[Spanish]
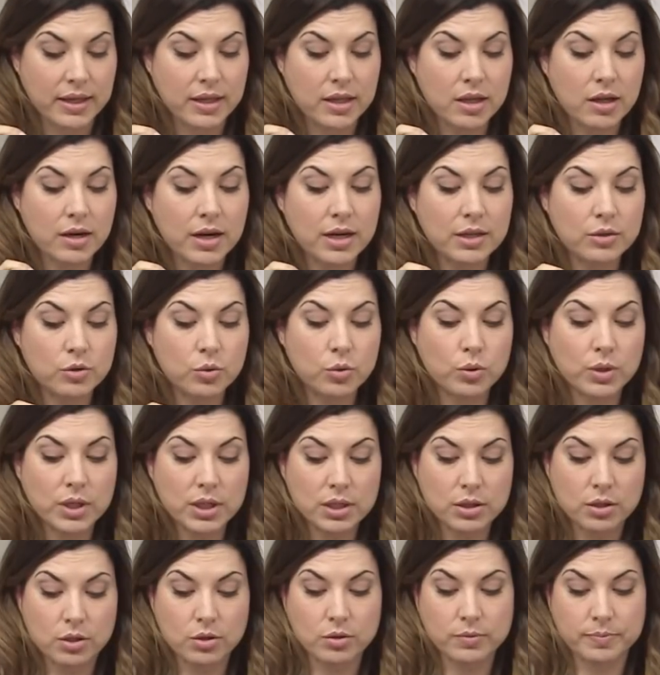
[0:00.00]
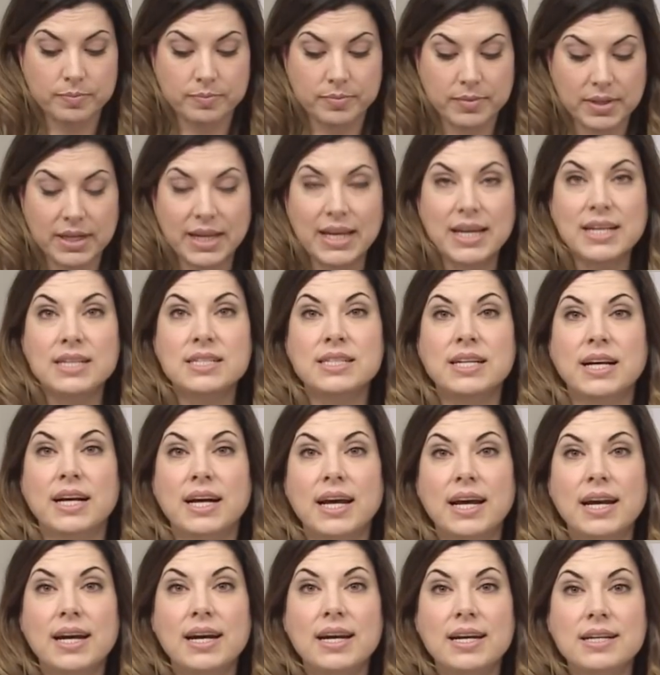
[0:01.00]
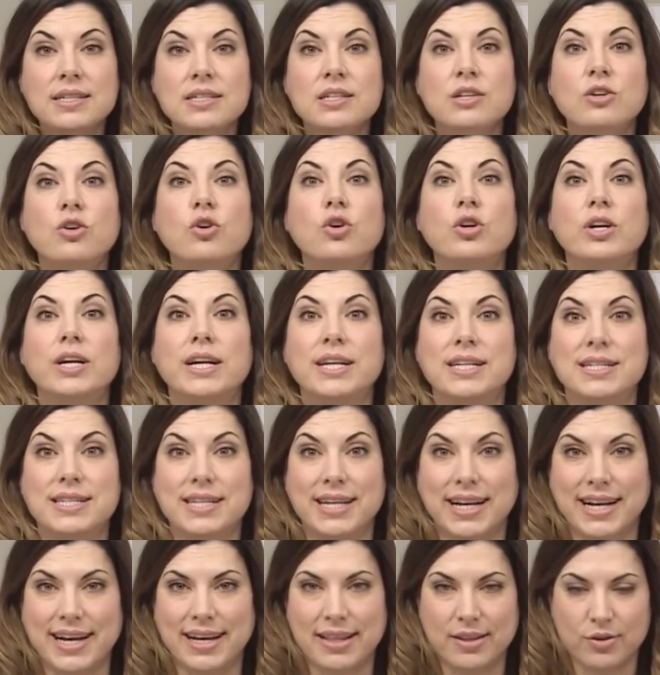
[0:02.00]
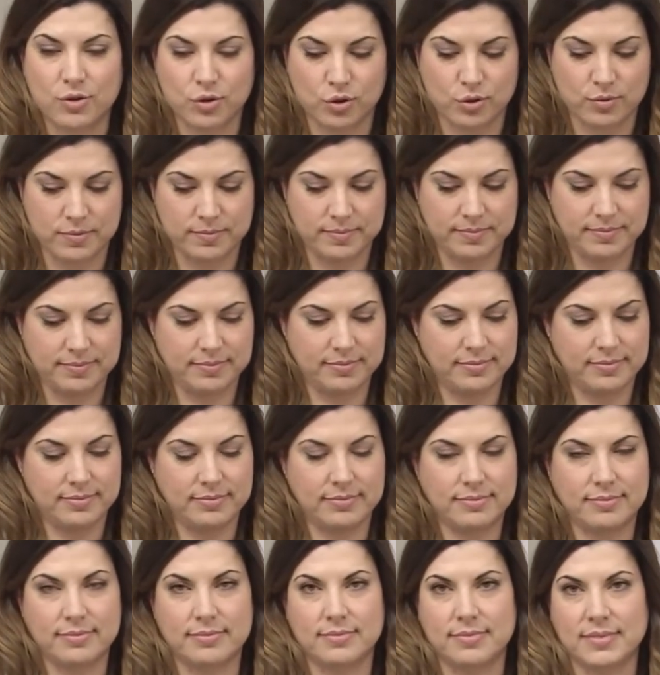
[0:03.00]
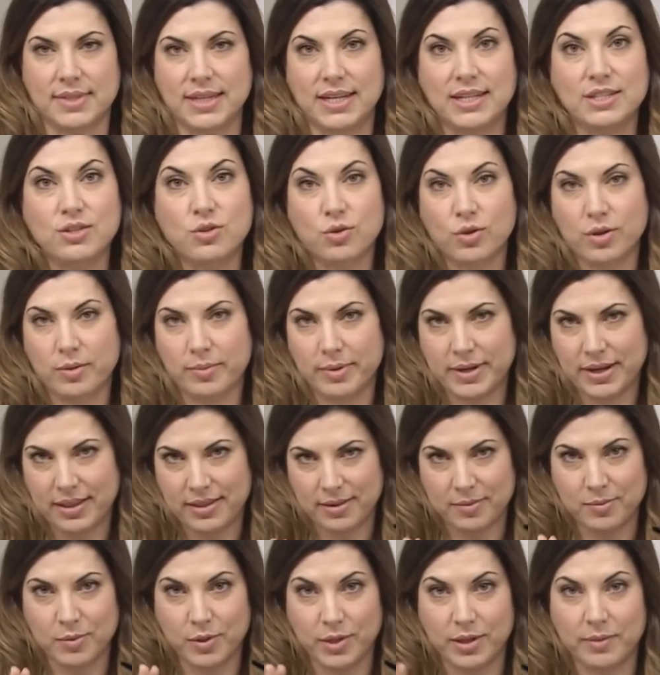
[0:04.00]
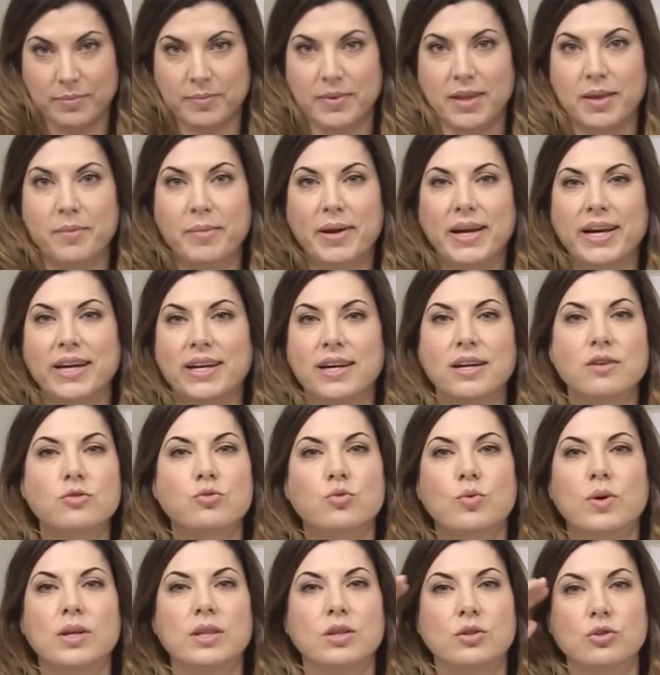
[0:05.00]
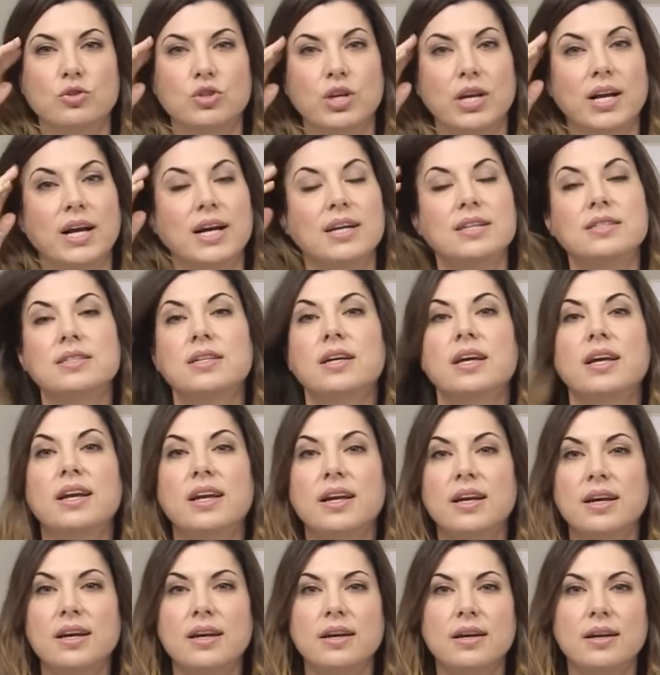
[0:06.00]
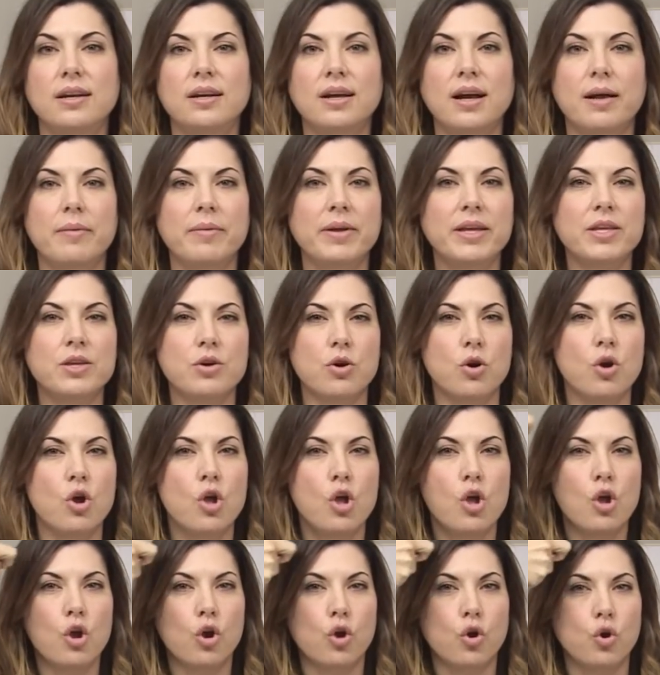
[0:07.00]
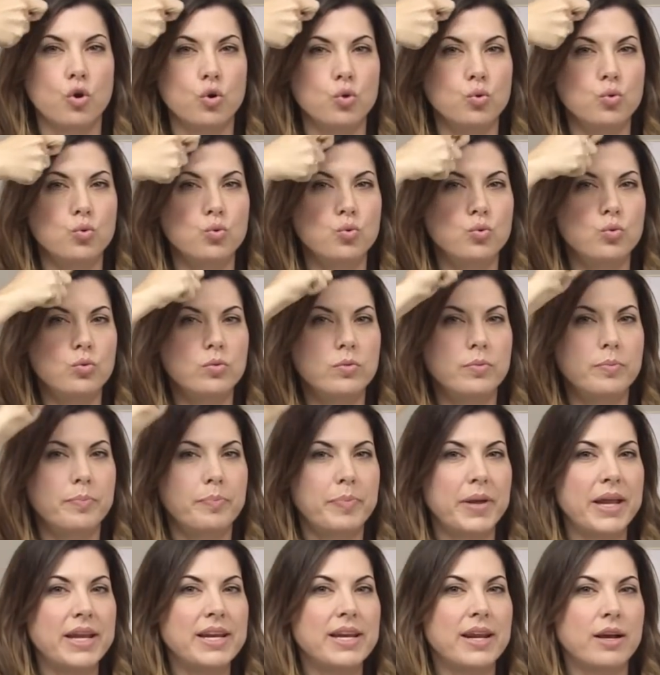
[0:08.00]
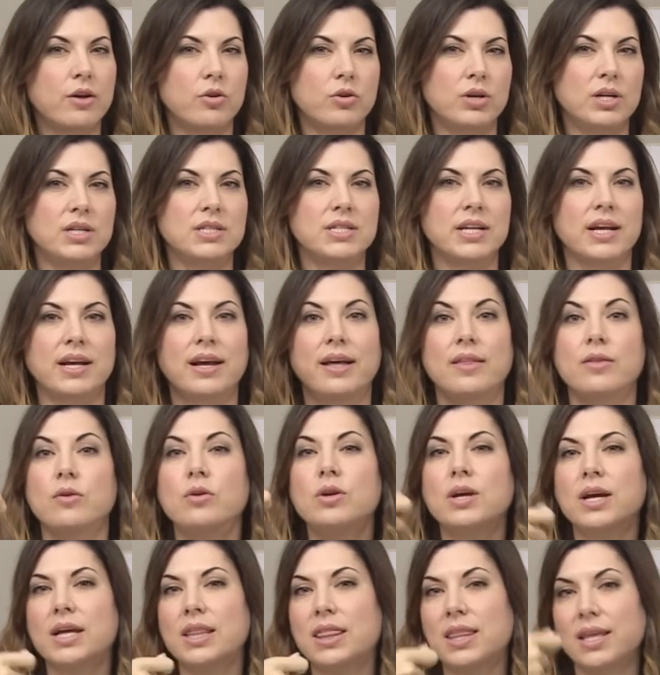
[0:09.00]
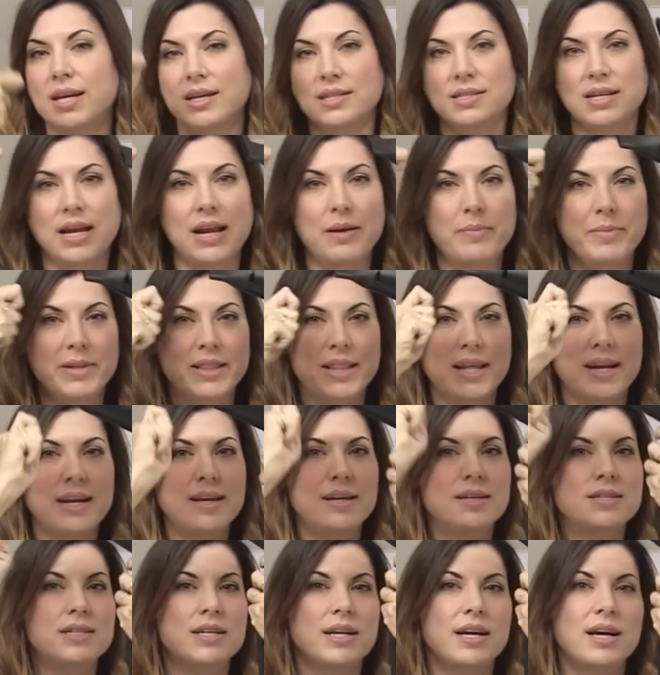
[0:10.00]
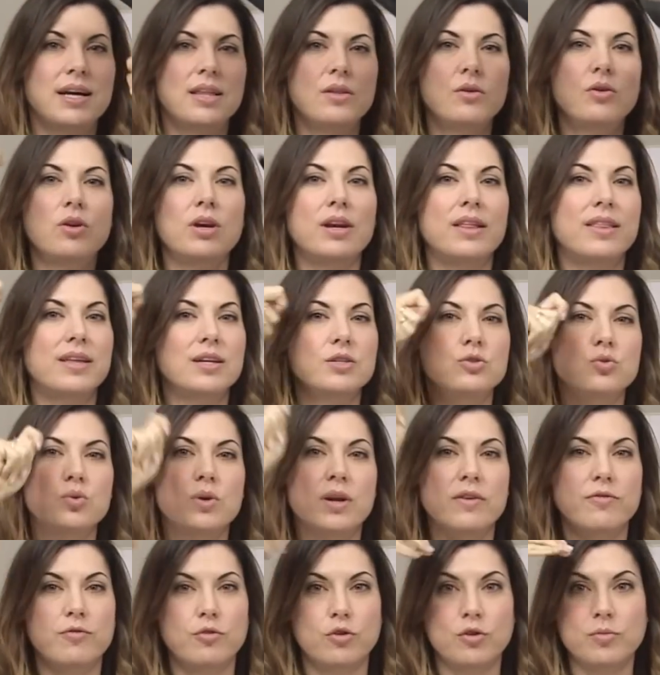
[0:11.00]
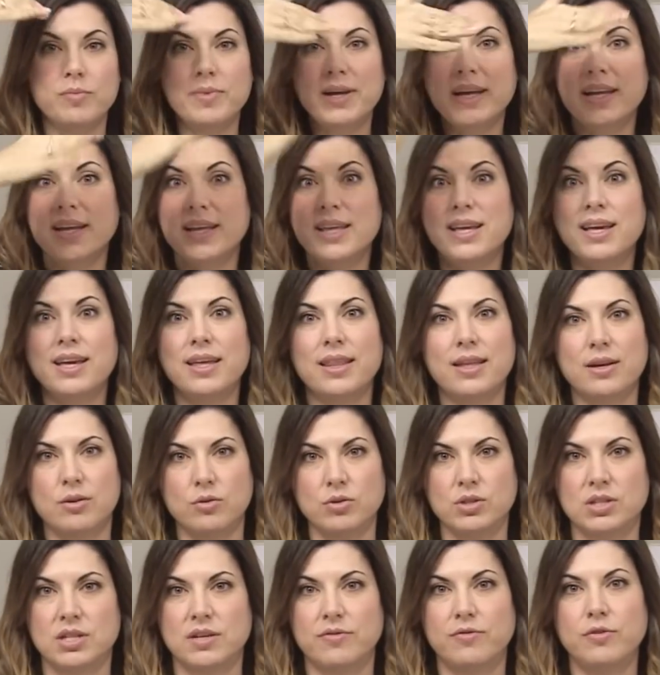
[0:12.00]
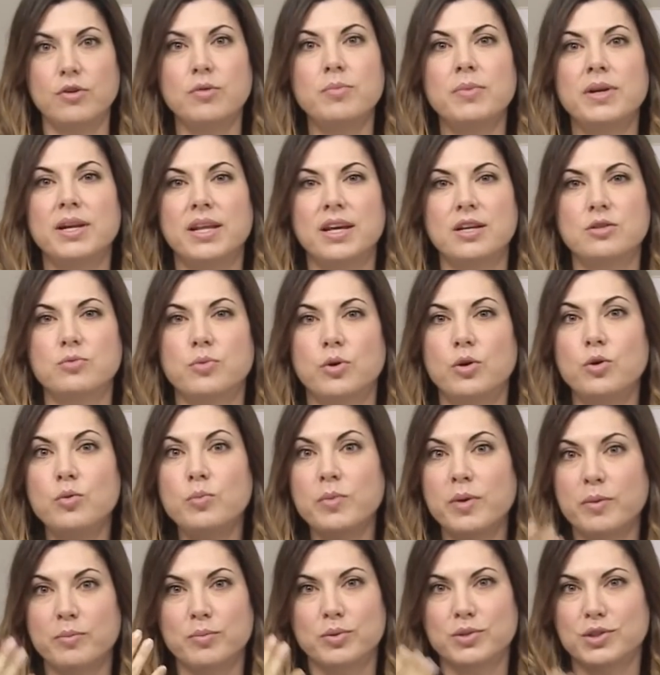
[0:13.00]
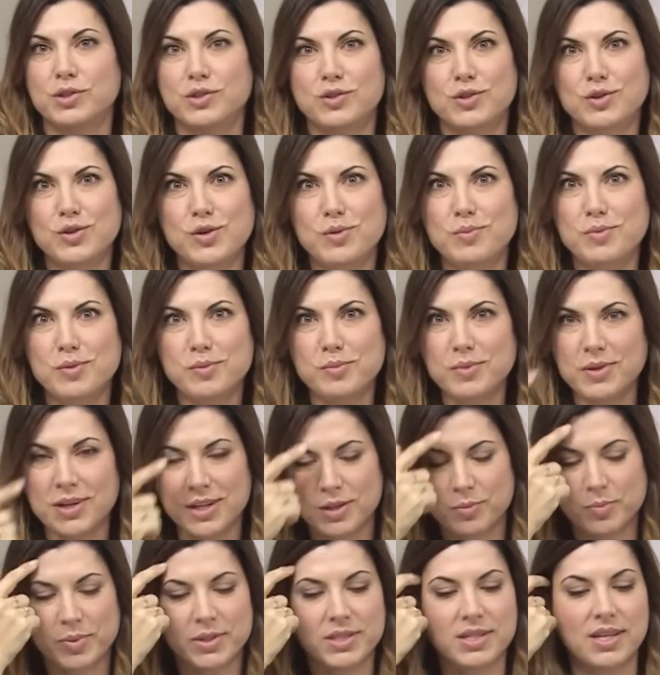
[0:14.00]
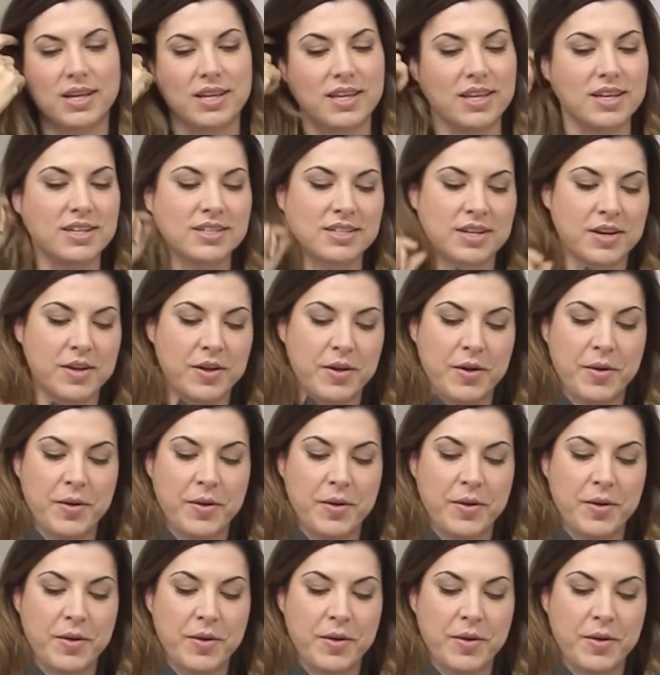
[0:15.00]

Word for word: Y ahora el truquito es secarlas con el secador. Esto que parece muy... Imaginaos, cuando secáis el cabello con un peine, con el secador, ¿qué hacéis? Al meterle el secador le dais una forma y queda con esa forma y le dais volumen. Pues esto es lo mismo en las pestañas.